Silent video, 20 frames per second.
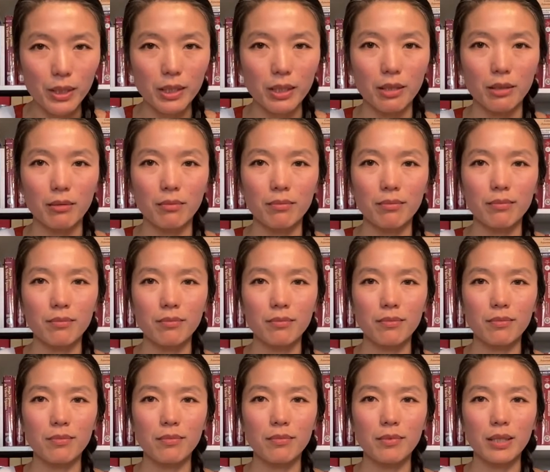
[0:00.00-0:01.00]
西，
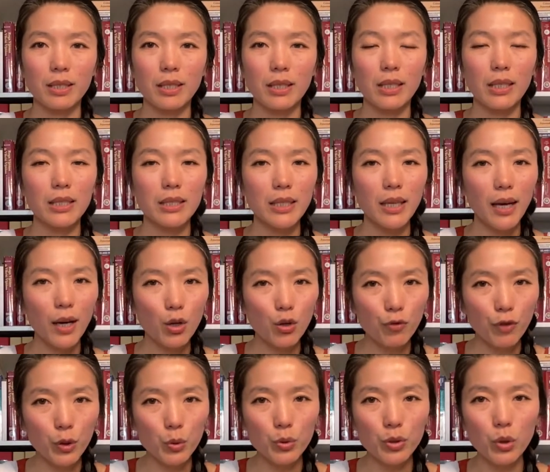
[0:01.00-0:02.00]
在阿育
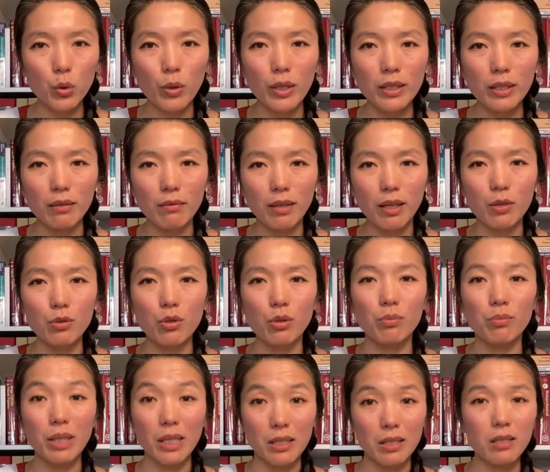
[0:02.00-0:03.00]
吠陀的观点当
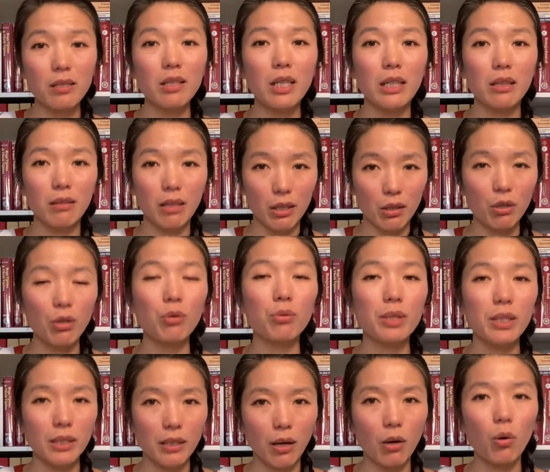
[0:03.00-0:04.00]
中，你是你能够
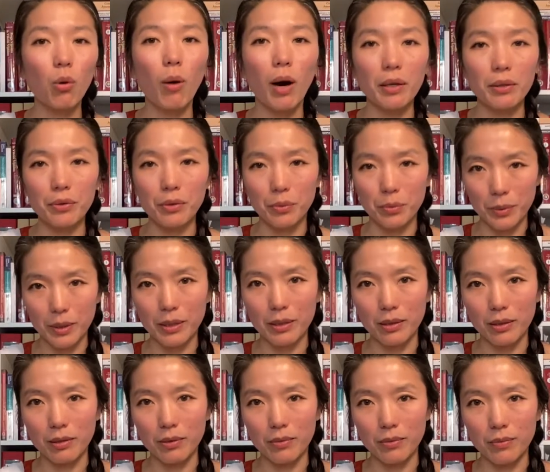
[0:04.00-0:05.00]
消化的东
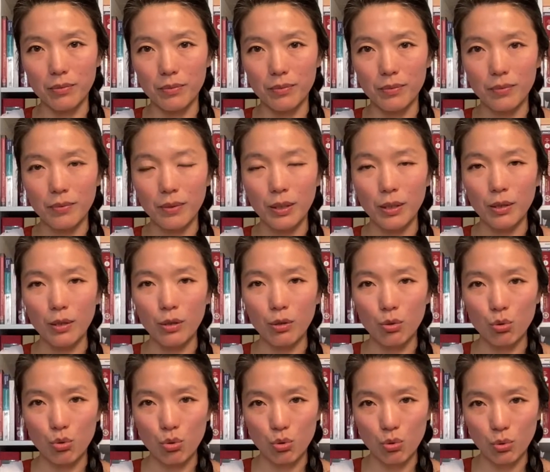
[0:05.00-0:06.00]
西。
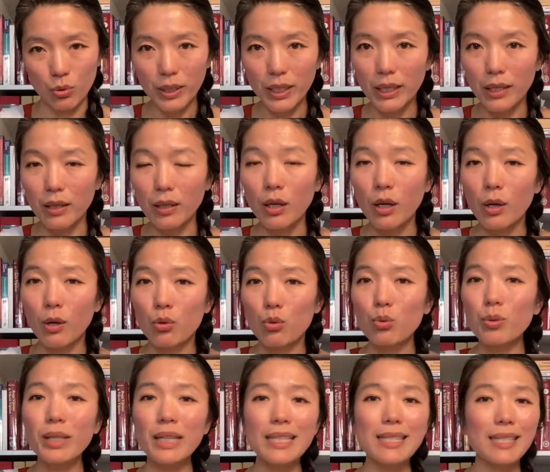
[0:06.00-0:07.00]
所以，如
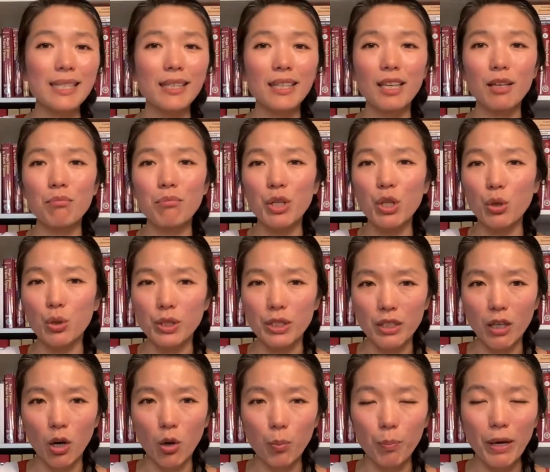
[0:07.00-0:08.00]
果你今天没有
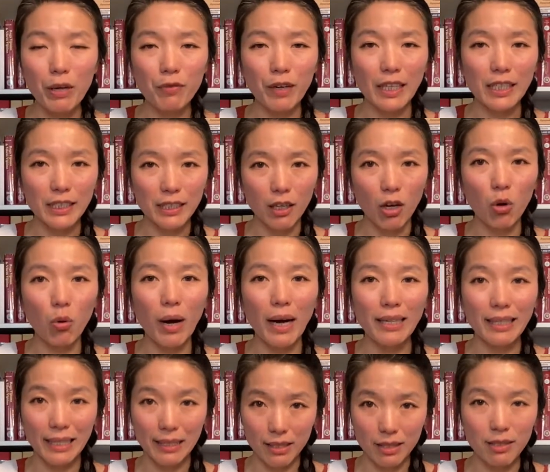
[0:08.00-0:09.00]
消办法消化
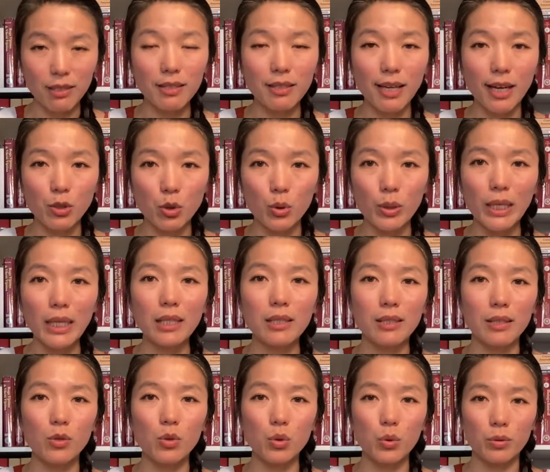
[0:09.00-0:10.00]
你吃下去的益
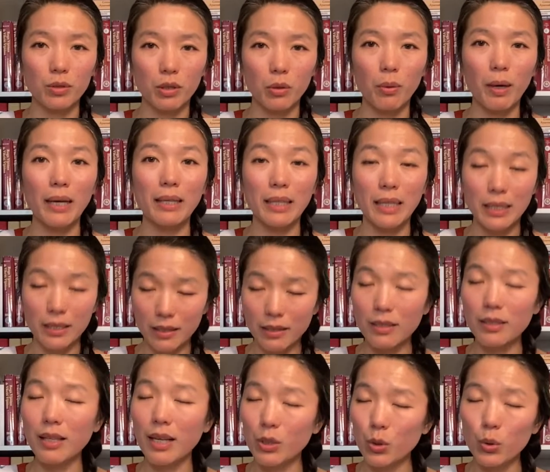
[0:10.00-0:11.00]
生菌的话，你吃
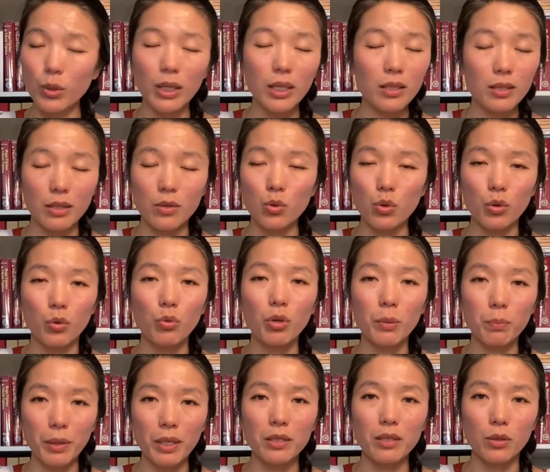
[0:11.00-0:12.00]
下去的益生菌
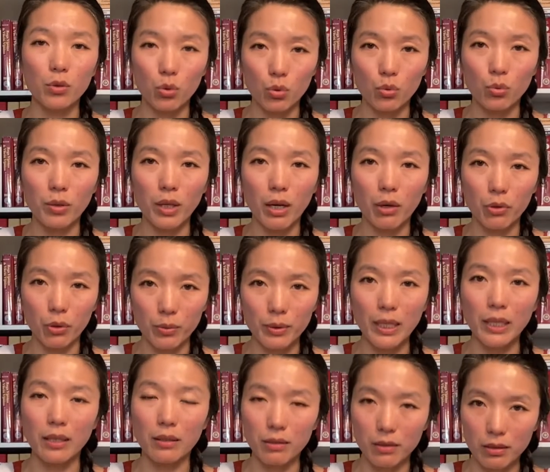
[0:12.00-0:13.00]
会变成毒药，留
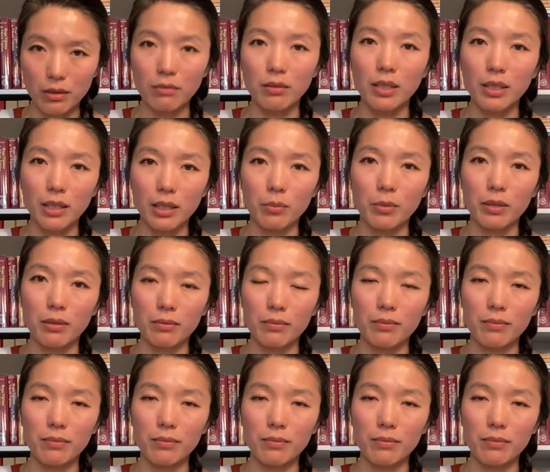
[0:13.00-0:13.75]
在你的身体里面。